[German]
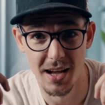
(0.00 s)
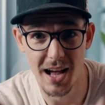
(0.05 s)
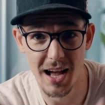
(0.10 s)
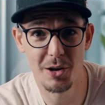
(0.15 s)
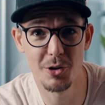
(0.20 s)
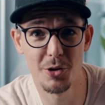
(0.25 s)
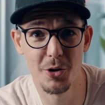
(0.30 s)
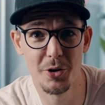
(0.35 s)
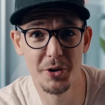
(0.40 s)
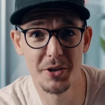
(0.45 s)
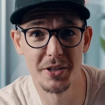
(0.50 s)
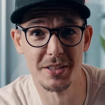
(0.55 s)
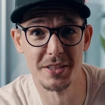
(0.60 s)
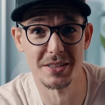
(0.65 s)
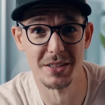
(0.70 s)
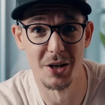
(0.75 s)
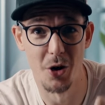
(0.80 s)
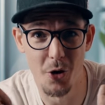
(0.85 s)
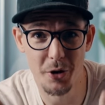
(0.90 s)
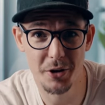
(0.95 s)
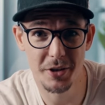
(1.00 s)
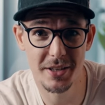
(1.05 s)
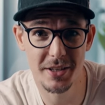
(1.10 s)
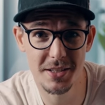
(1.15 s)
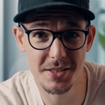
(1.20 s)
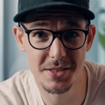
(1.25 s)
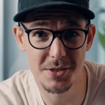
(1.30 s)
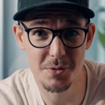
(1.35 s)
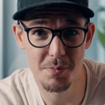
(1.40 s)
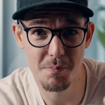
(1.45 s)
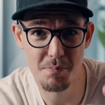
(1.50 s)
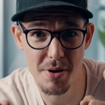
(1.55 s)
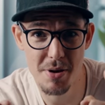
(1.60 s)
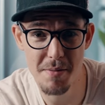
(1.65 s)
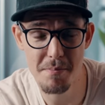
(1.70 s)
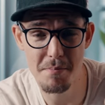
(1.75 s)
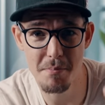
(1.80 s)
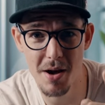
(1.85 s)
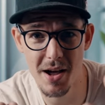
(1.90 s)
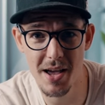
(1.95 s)
Hallo Leute, heute geht es um
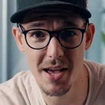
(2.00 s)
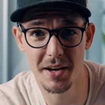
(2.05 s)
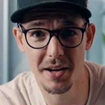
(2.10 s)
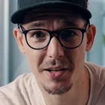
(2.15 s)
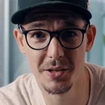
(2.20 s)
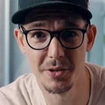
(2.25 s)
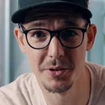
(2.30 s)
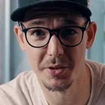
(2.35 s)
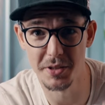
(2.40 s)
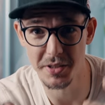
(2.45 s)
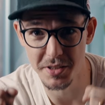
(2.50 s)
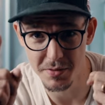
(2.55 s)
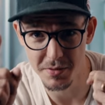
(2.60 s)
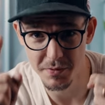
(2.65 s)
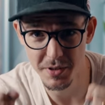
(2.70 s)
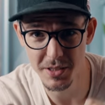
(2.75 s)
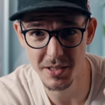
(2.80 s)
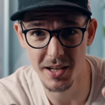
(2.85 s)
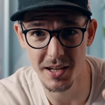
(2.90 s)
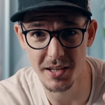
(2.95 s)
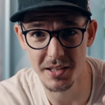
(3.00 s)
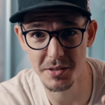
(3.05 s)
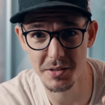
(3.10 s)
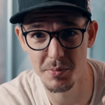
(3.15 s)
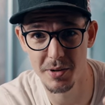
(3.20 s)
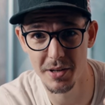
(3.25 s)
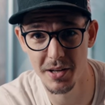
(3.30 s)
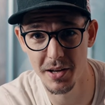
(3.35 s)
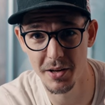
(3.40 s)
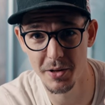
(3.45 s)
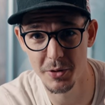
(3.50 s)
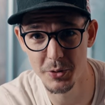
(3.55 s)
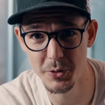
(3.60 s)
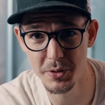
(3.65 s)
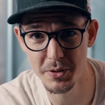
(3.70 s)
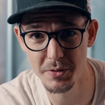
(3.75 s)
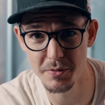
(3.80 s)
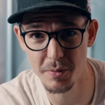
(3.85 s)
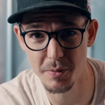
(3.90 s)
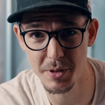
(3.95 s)
Pimp My Analytics. Wie kann ich meine
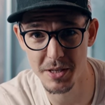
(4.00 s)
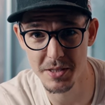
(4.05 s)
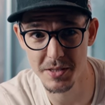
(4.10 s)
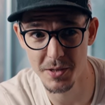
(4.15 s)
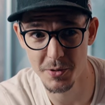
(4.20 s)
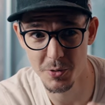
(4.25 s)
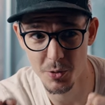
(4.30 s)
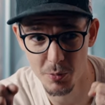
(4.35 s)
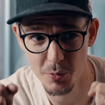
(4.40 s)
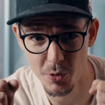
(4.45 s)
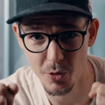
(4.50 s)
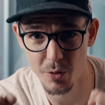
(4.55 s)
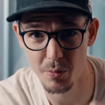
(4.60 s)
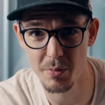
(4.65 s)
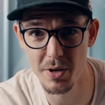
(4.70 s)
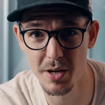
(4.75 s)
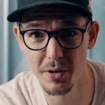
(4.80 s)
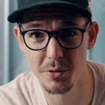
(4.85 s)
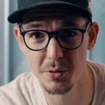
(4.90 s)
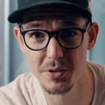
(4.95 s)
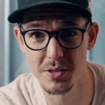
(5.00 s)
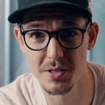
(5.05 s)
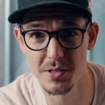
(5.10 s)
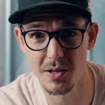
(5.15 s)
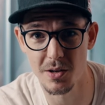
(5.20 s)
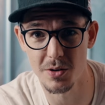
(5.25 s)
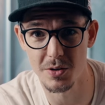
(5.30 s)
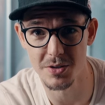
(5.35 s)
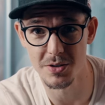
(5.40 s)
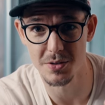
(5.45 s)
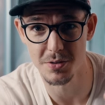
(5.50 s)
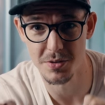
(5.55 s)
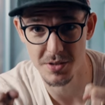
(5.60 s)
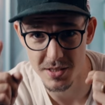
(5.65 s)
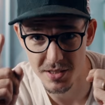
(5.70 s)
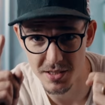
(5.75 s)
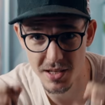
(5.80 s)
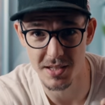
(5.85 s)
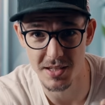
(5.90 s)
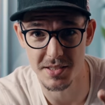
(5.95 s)
Analytics verbessern, um noch mehr Nutzen draus zu
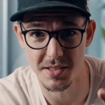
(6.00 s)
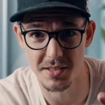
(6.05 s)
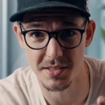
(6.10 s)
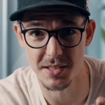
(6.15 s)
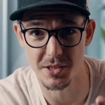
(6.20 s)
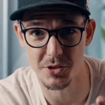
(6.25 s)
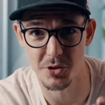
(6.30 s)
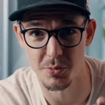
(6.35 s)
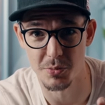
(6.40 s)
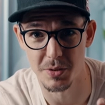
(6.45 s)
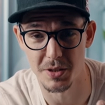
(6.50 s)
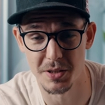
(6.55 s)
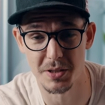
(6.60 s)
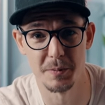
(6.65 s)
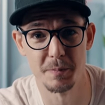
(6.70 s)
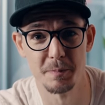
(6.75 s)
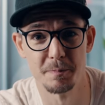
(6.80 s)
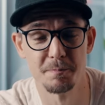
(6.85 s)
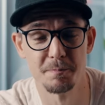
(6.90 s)
ziehen, als ich es eh schon mache?